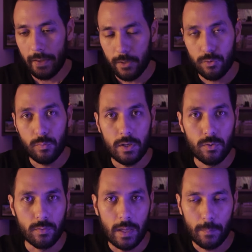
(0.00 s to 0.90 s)

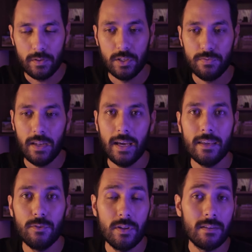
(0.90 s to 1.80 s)
Resumindo, é importante falar
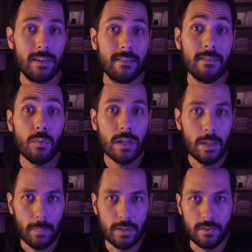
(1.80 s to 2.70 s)
que todas elas são
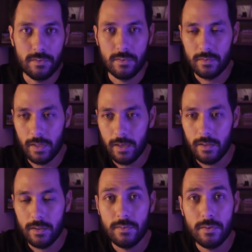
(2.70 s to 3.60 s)
lâmpadas,
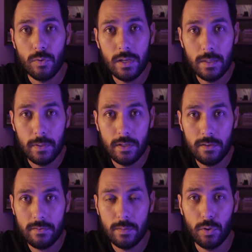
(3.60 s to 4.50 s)
né? E são
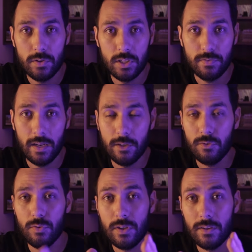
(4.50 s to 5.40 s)
lâmpadas, importante falar
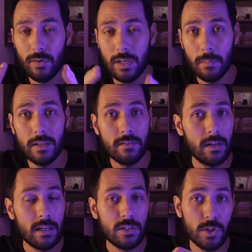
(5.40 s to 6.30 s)
isso, que são
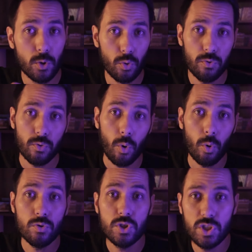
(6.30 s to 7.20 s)
lâmpadas de luz
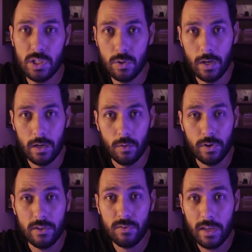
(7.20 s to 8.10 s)
contínua.
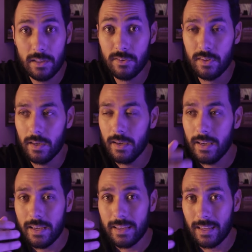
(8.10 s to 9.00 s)
O que isso quer dizer?
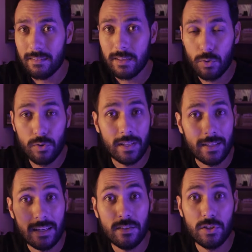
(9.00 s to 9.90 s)
Que essa luz já
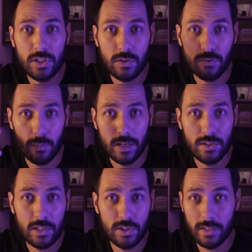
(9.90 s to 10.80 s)
está incidindo sobre a
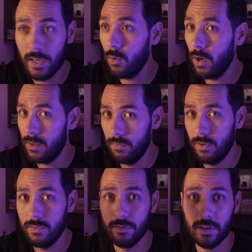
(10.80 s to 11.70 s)
gente, que nem agora, tá
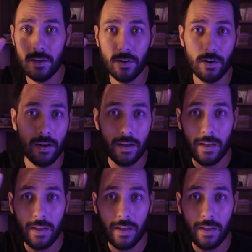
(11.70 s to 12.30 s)
vendo essa luz aqui, ó?